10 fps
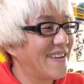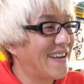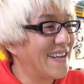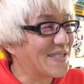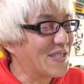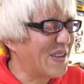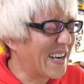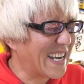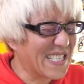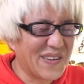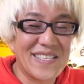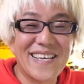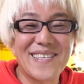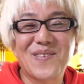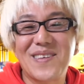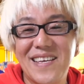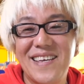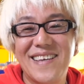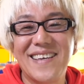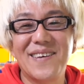あいつにはかなわないとか
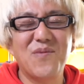ね、